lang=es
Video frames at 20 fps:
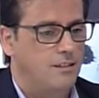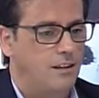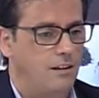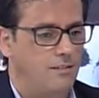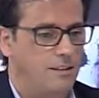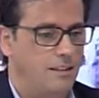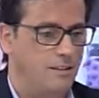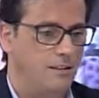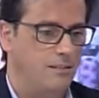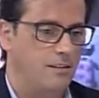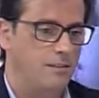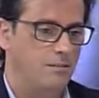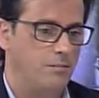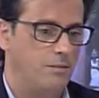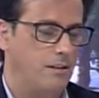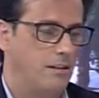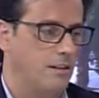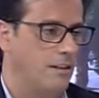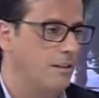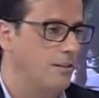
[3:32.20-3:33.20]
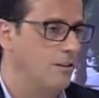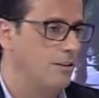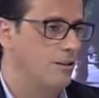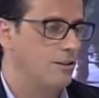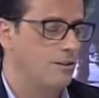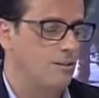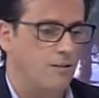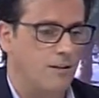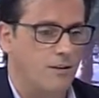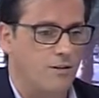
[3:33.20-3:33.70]
A ver, a ver, espera, que no
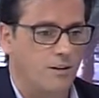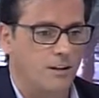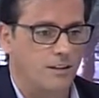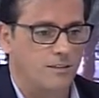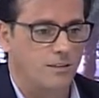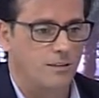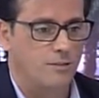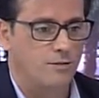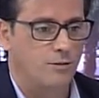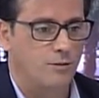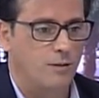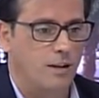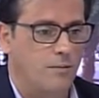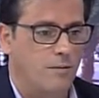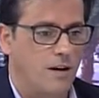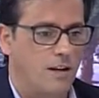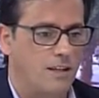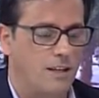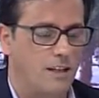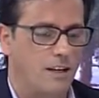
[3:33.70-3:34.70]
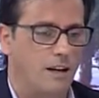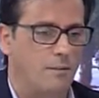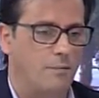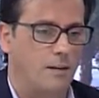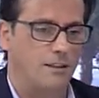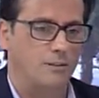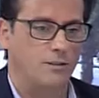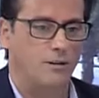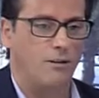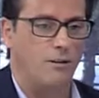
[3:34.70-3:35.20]
sabía yo que tuviéramos aquí el
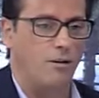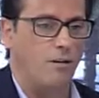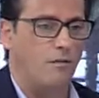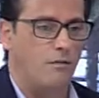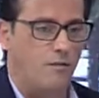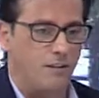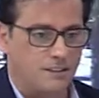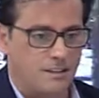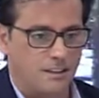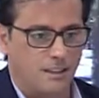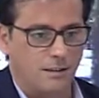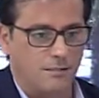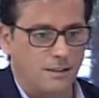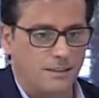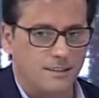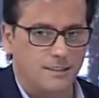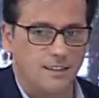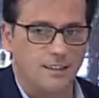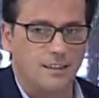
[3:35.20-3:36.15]
aparato físicamente.